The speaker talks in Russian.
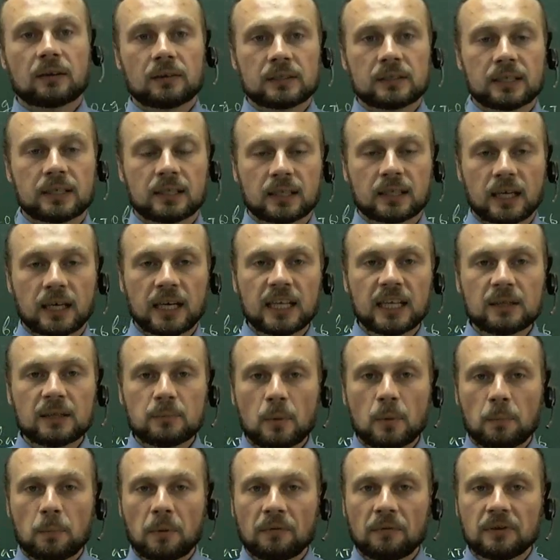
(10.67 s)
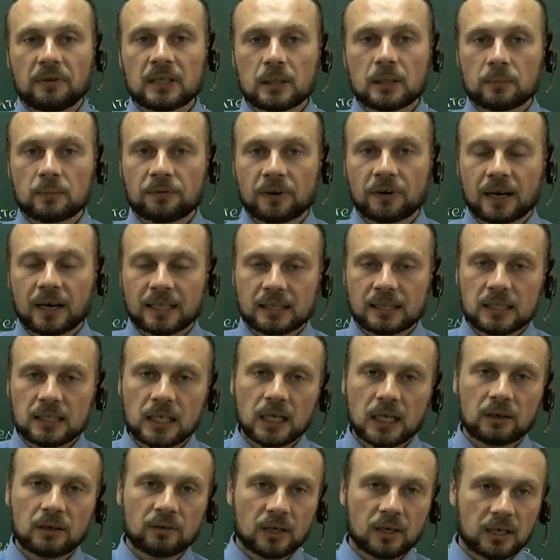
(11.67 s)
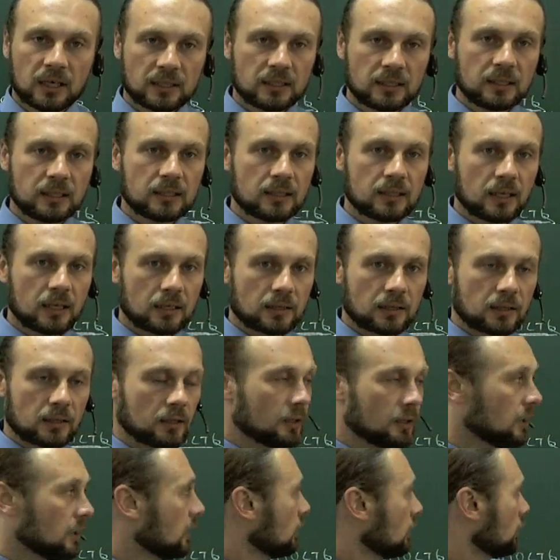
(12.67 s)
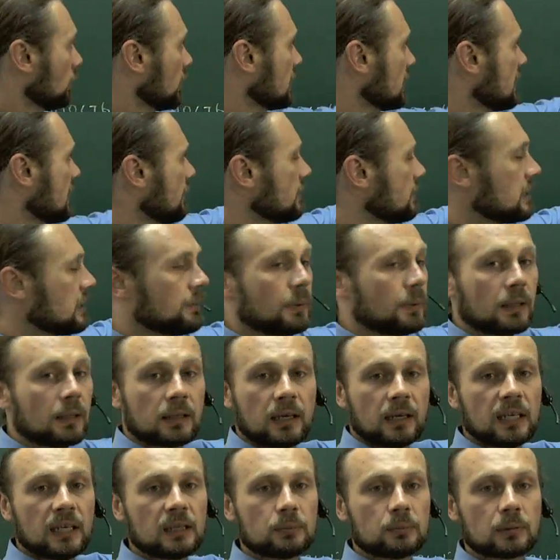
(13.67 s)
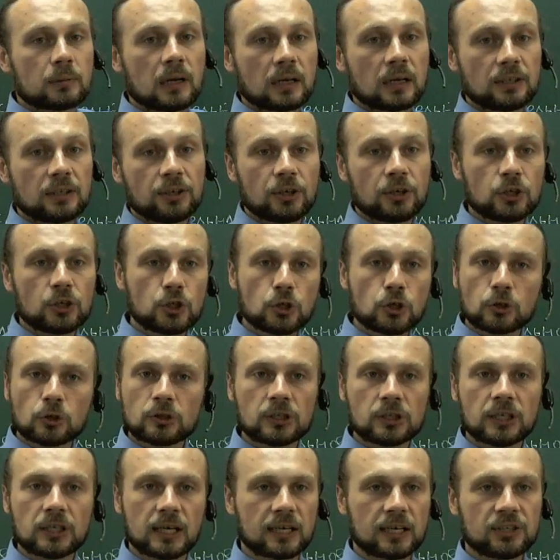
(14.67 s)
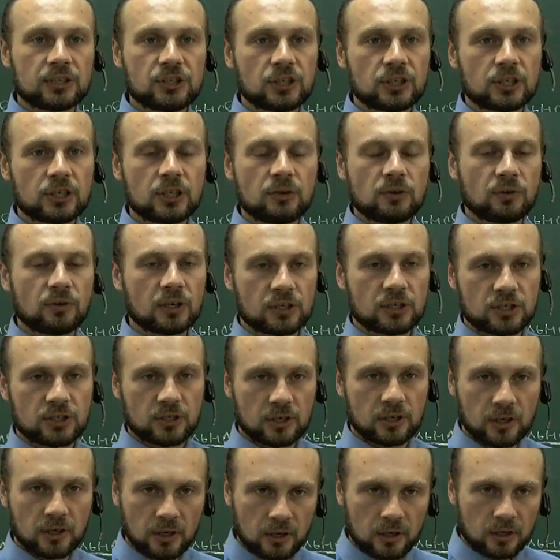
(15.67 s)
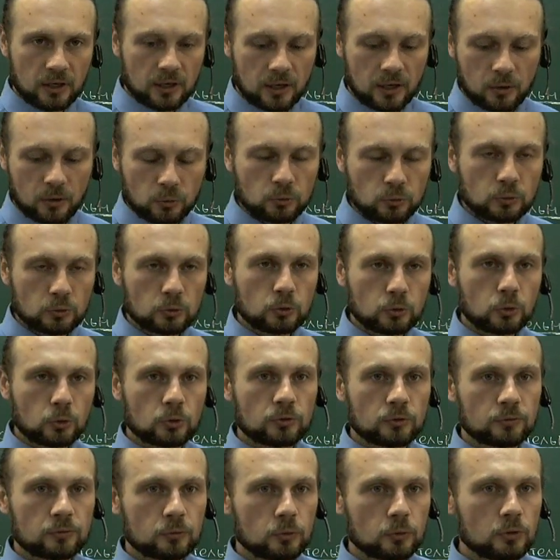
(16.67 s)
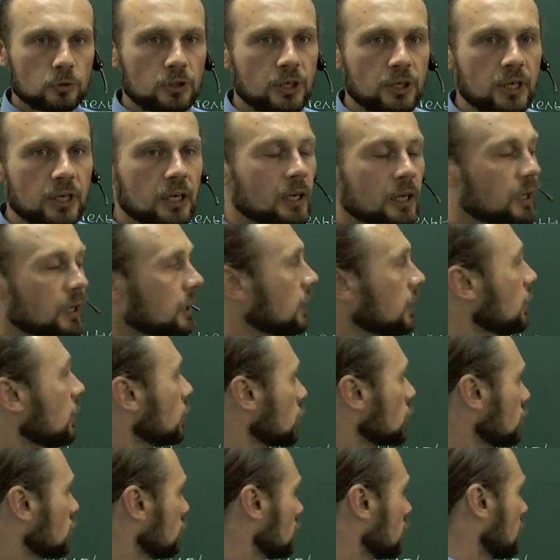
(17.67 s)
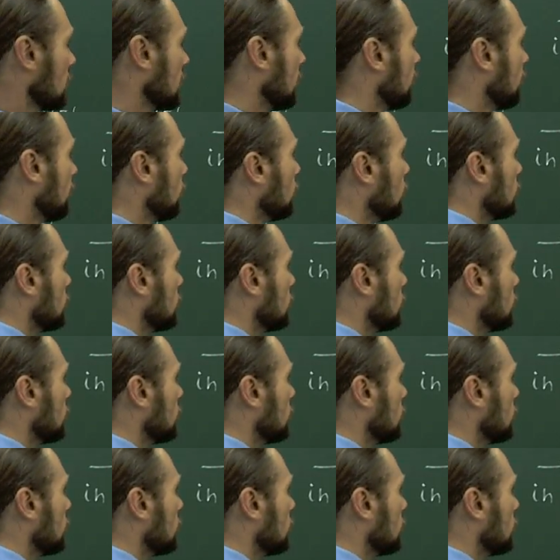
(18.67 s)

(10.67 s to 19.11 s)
алгоритмы по видам входных и выходных данных. Представим себе алгоритм как некий черный ящик, неважно, как он устроен внутри, что-то на входе,